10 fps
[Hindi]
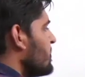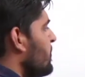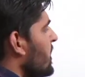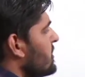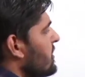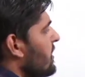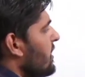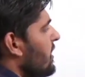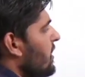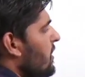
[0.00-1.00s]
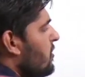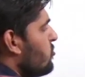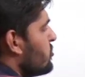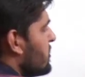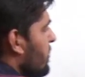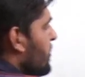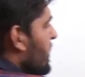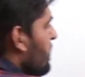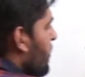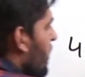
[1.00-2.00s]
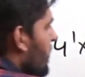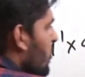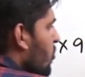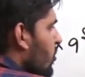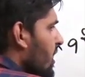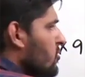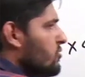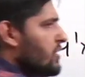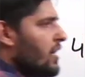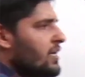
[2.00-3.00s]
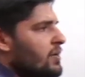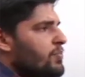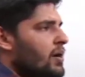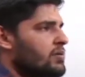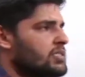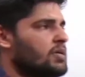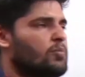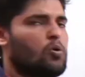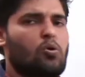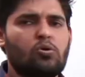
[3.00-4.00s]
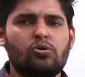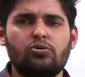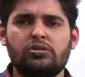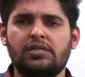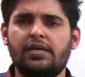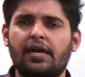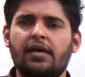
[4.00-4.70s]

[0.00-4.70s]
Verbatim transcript: बार चार आया है और सबकी पावर ओड है तो चार की पावर जब ओड होती है